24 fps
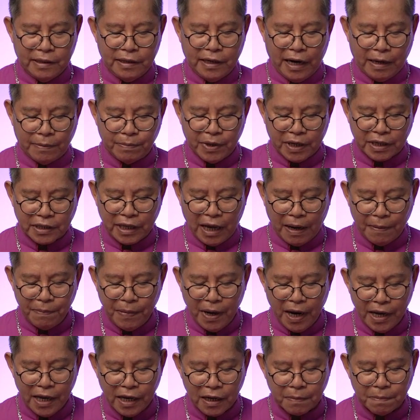dan
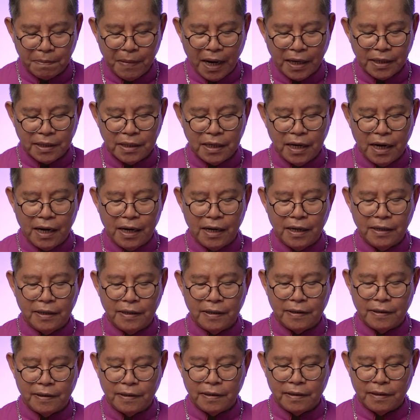bertambah hikmatnya
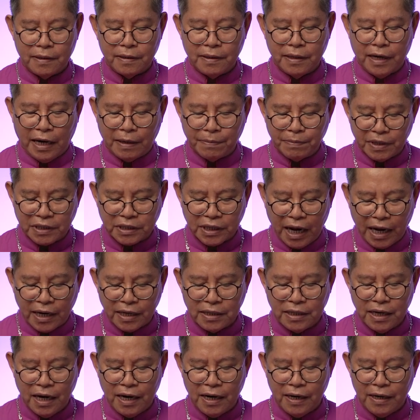dan
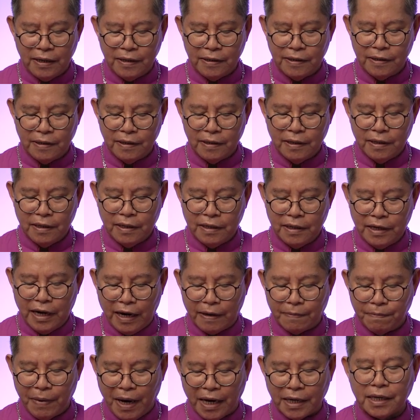besarnya
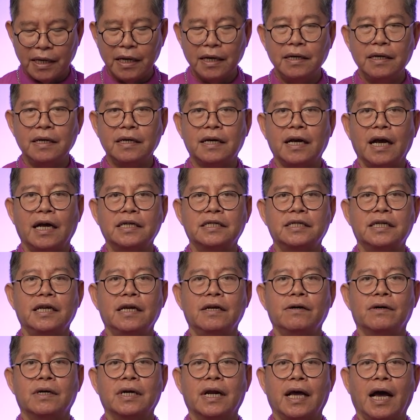dan makin dikasihi
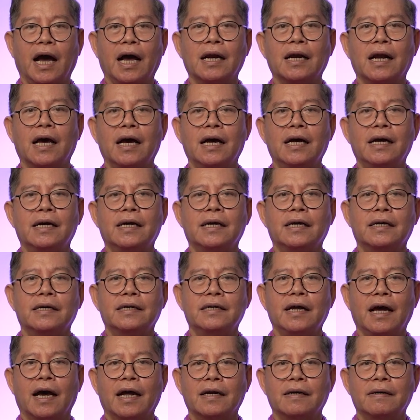oleh Allah
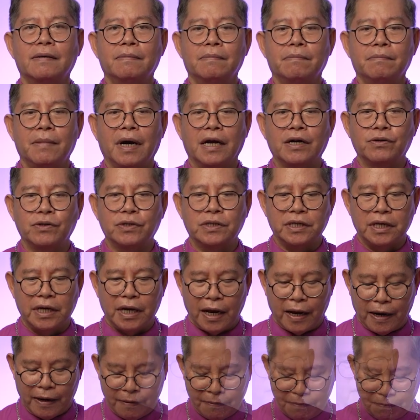dan
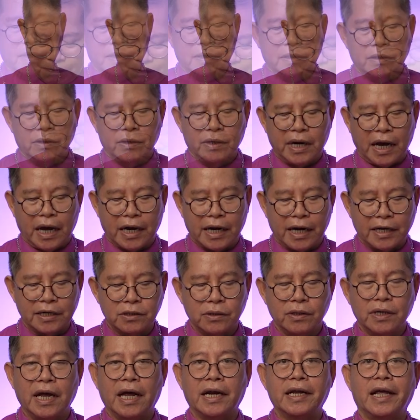manusia.
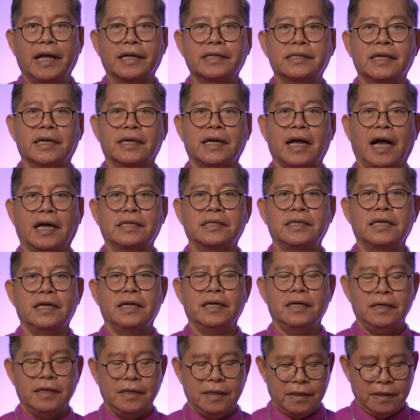Saudara-saudari yang
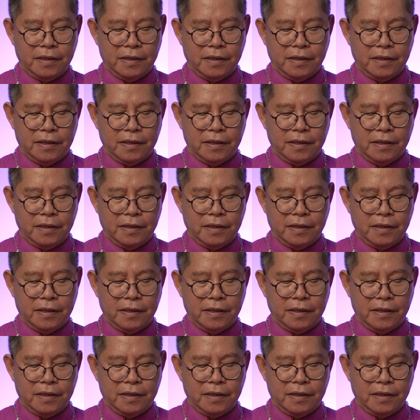terkasih,